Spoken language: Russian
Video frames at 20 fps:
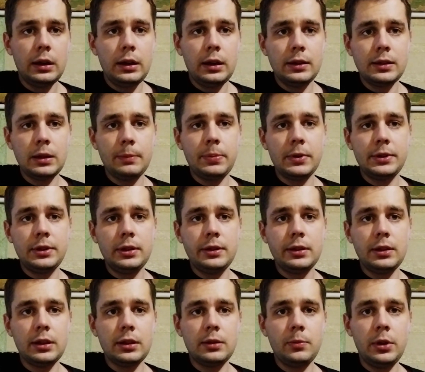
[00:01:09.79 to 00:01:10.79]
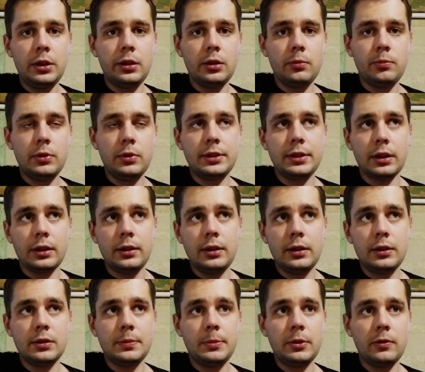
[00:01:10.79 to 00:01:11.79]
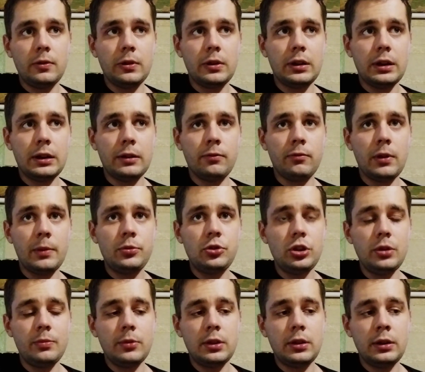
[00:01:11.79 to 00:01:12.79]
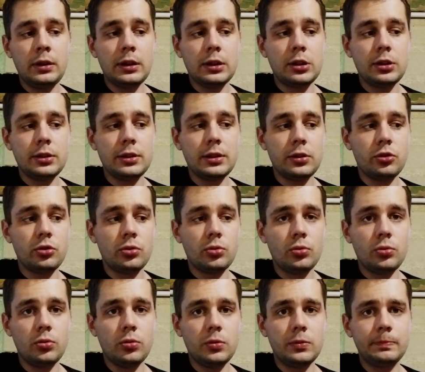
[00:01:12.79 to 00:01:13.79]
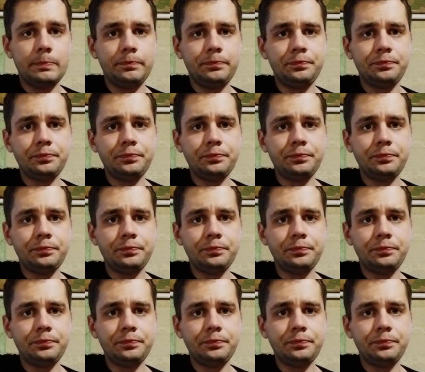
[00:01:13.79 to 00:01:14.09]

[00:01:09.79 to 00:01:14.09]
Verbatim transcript: Из оппозиции отметил бы Сергея Спивака. Вообще мне не кажется, что